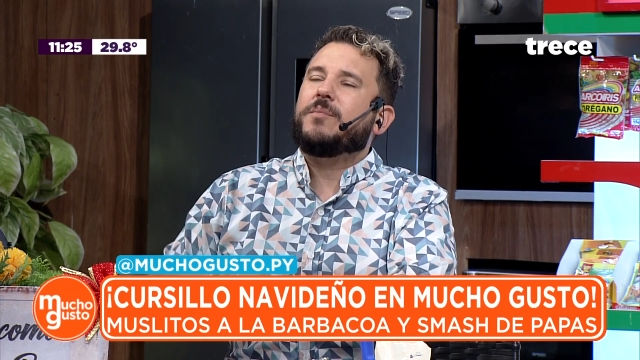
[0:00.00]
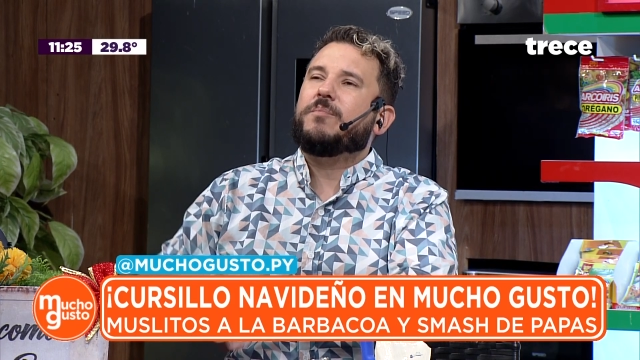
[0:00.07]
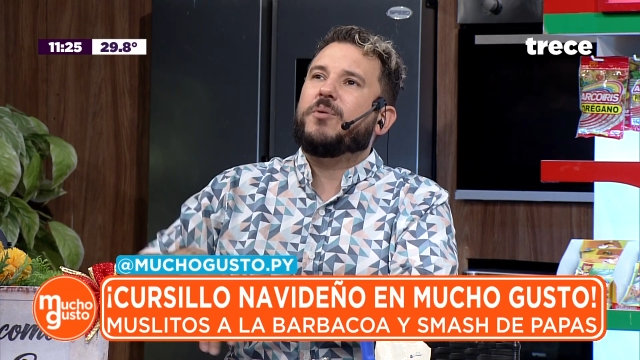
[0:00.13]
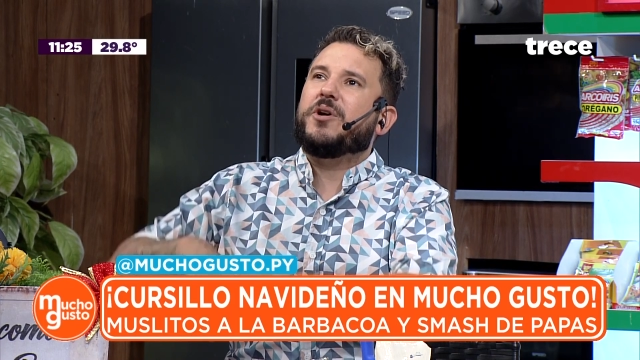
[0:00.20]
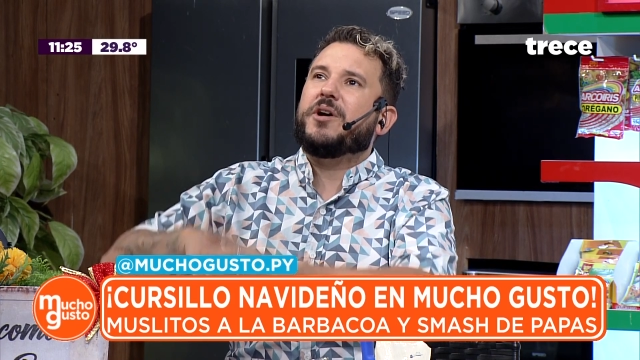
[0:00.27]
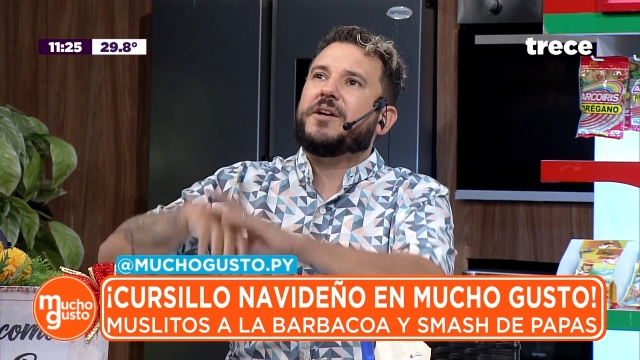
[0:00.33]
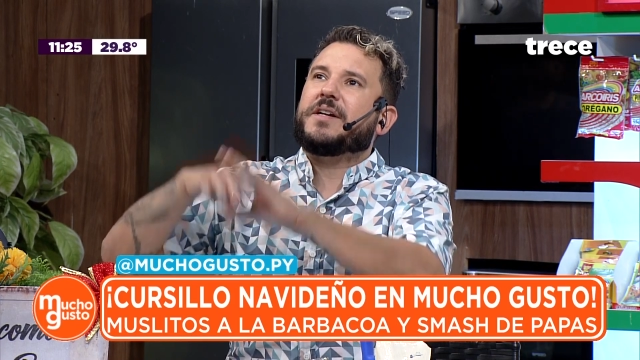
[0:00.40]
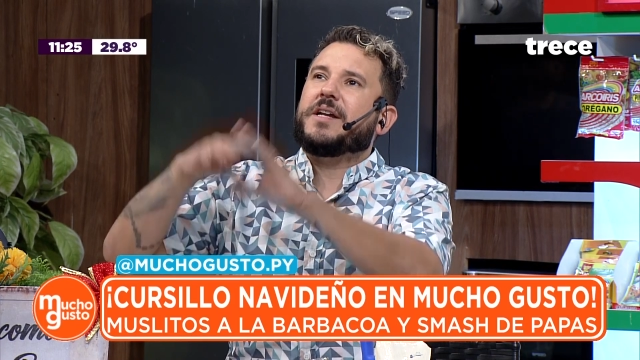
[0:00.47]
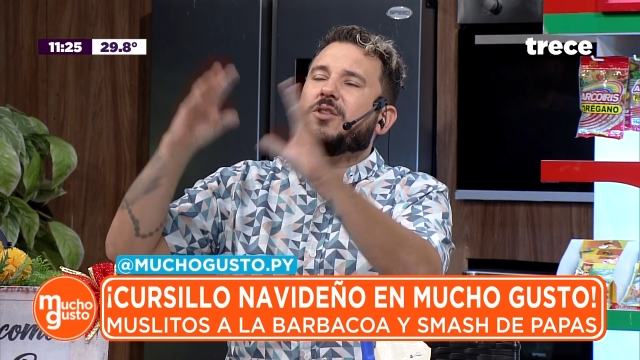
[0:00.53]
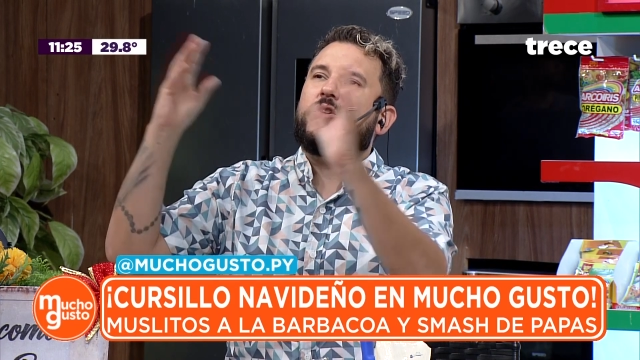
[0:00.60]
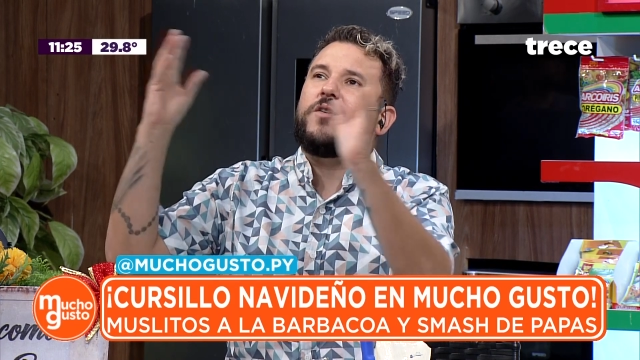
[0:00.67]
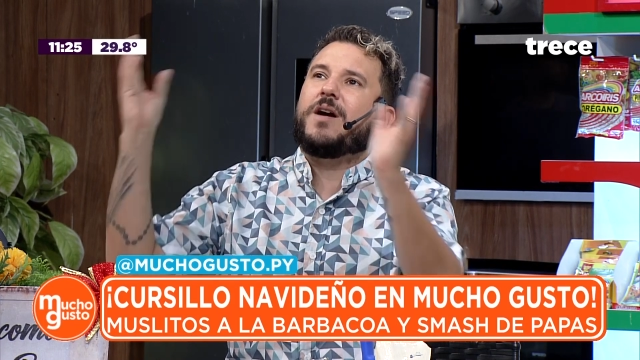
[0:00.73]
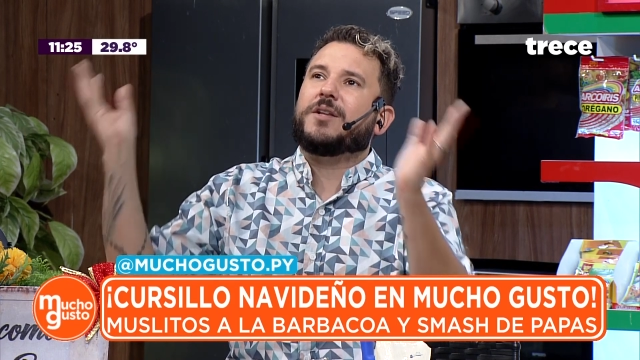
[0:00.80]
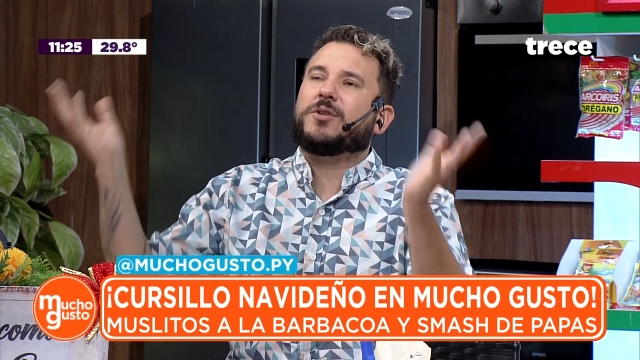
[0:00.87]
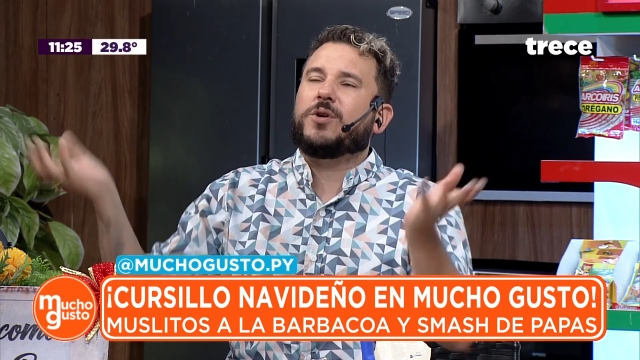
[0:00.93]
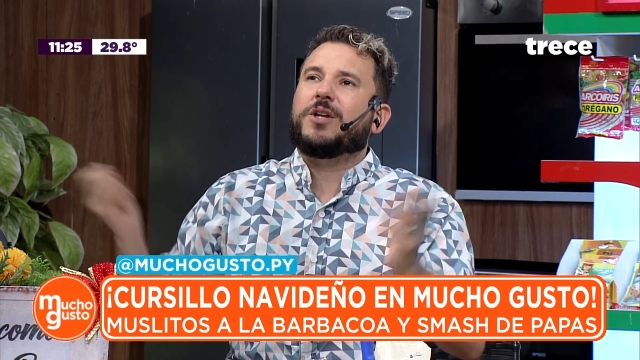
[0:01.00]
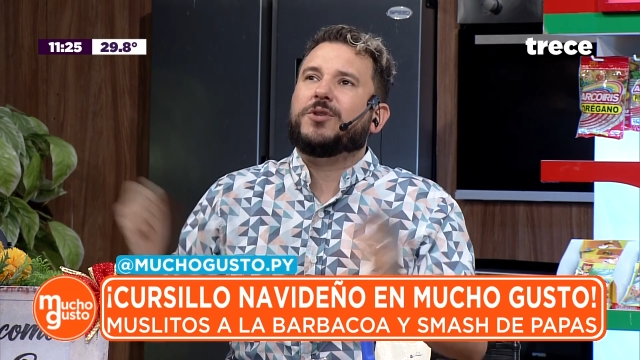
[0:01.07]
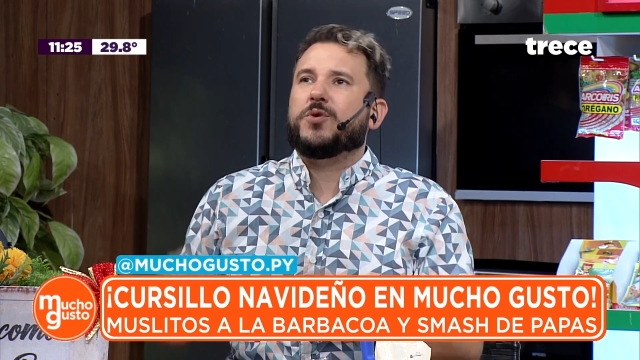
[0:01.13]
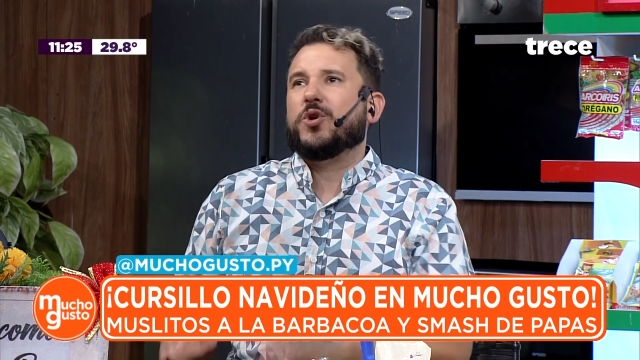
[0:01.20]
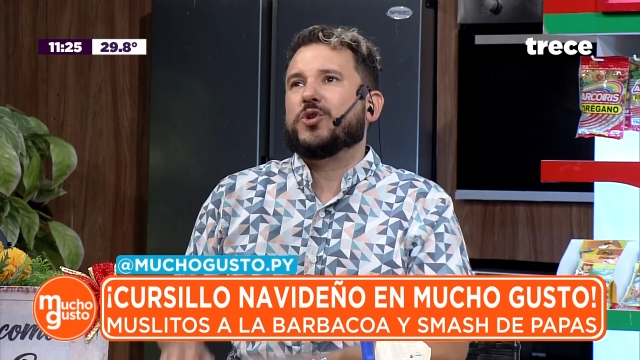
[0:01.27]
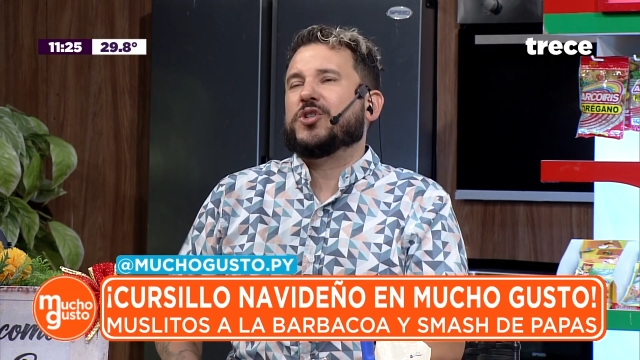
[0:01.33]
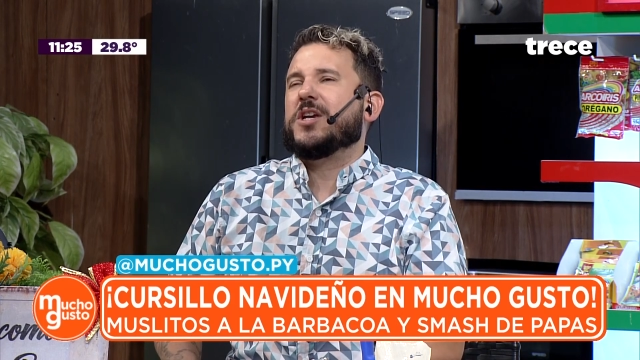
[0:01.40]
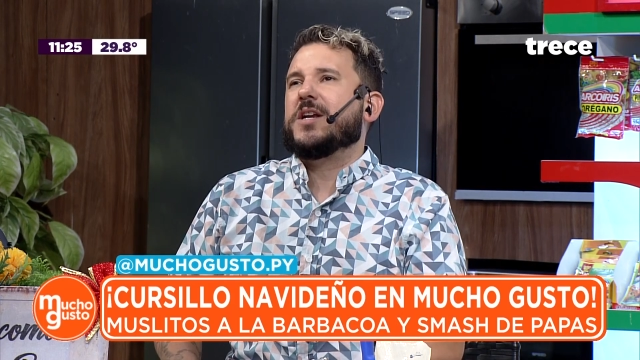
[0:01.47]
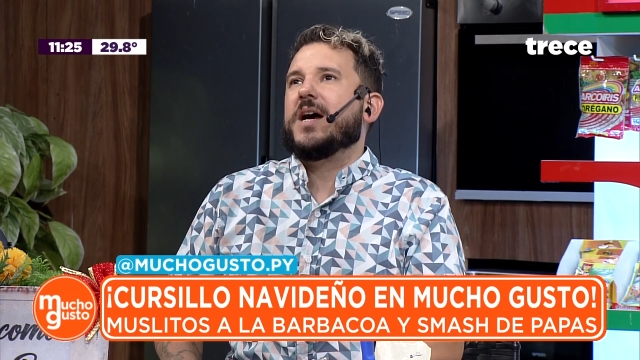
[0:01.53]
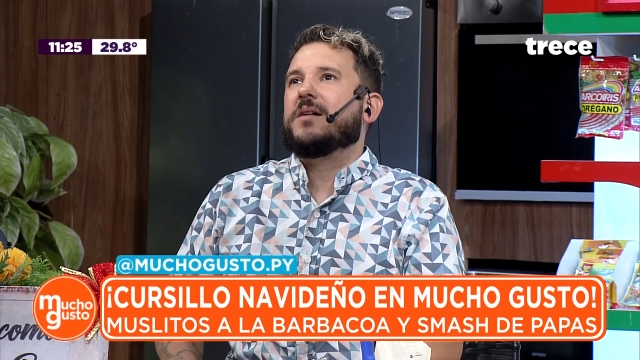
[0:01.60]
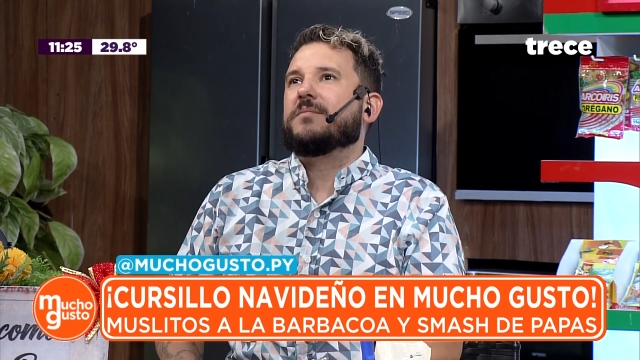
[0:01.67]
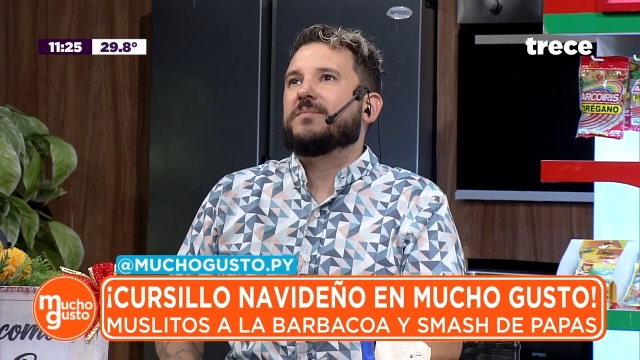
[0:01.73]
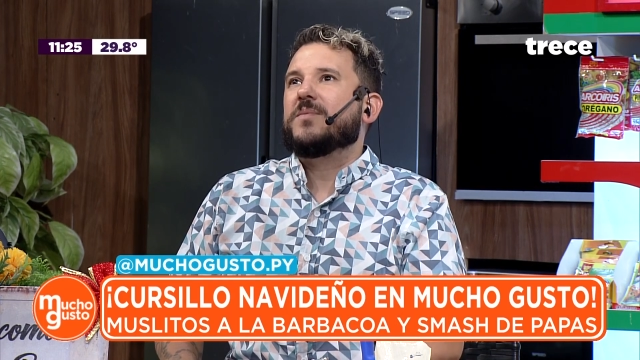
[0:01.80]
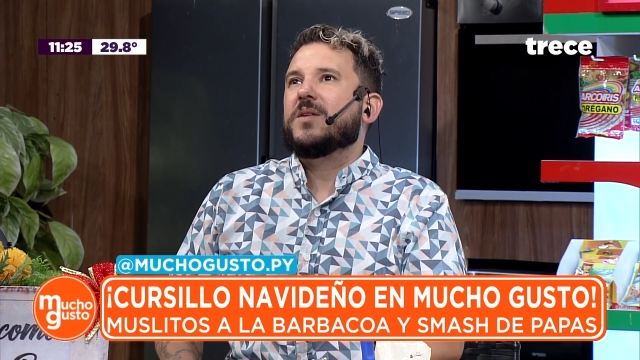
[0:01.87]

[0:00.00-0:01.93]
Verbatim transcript: podés renovar toda tu cocina.